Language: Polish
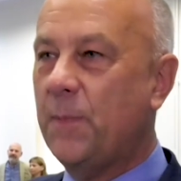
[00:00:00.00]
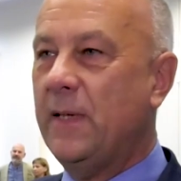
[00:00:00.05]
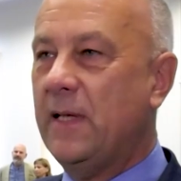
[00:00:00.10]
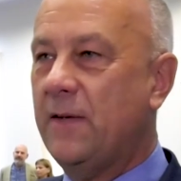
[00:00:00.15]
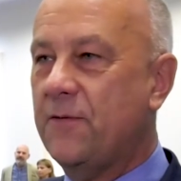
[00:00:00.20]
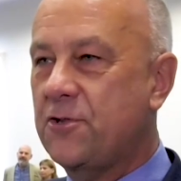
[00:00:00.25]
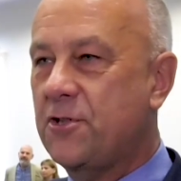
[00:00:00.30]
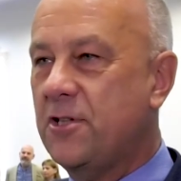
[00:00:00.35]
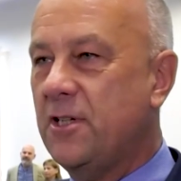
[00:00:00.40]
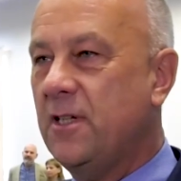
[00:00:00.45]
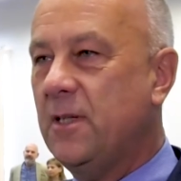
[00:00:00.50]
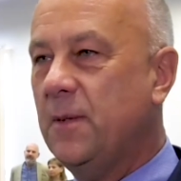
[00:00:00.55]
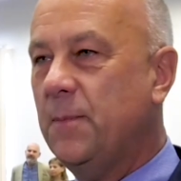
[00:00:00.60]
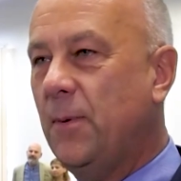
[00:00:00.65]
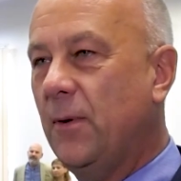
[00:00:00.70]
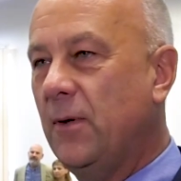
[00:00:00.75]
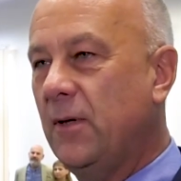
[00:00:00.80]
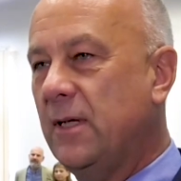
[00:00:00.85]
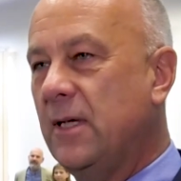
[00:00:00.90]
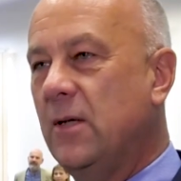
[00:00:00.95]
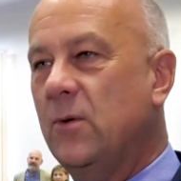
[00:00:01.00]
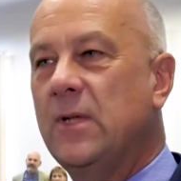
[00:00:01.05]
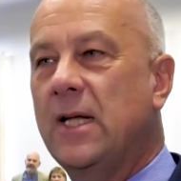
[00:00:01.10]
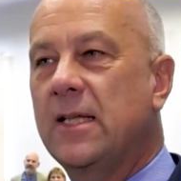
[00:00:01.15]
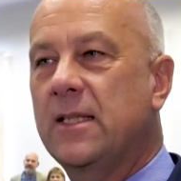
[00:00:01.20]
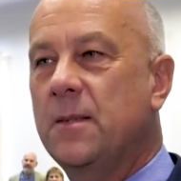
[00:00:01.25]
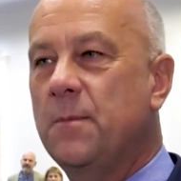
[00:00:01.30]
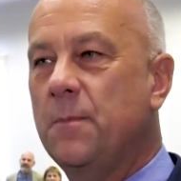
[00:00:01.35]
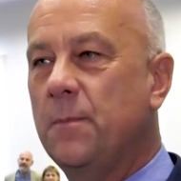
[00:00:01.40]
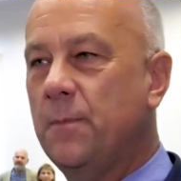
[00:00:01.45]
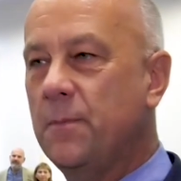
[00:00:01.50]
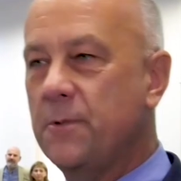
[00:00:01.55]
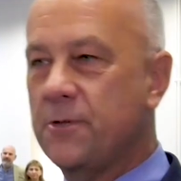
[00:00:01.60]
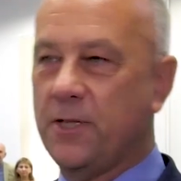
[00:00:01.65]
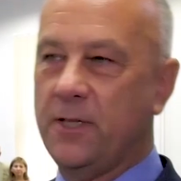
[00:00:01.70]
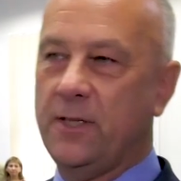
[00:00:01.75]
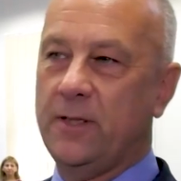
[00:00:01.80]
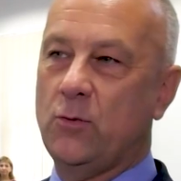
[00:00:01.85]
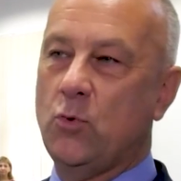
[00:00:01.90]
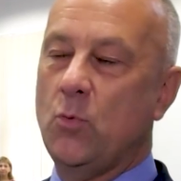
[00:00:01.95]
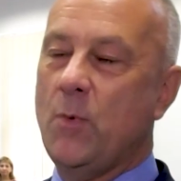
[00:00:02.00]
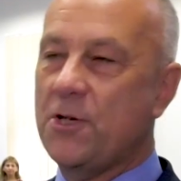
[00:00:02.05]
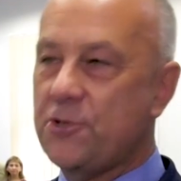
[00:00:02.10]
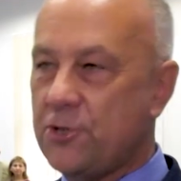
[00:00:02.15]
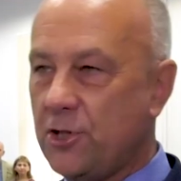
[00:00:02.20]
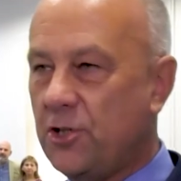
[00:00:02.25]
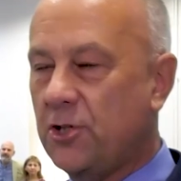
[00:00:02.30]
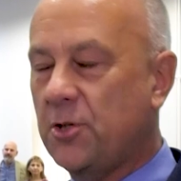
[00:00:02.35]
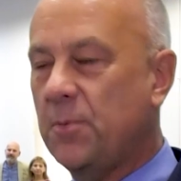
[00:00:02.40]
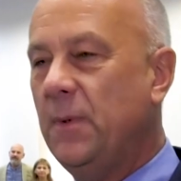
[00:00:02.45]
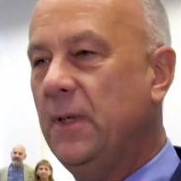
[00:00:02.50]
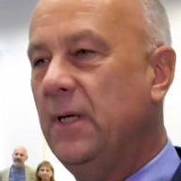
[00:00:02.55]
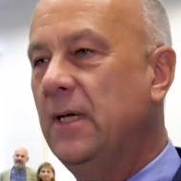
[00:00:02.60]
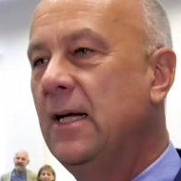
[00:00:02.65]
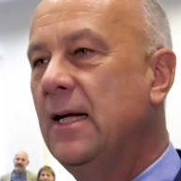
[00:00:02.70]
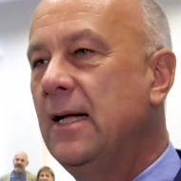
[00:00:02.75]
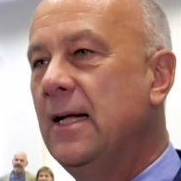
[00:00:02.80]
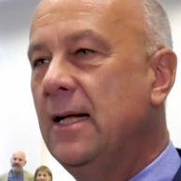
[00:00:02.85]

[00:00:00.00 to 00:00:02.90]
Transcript: Pierwszy polegał na tym, że tłumaczyliśmy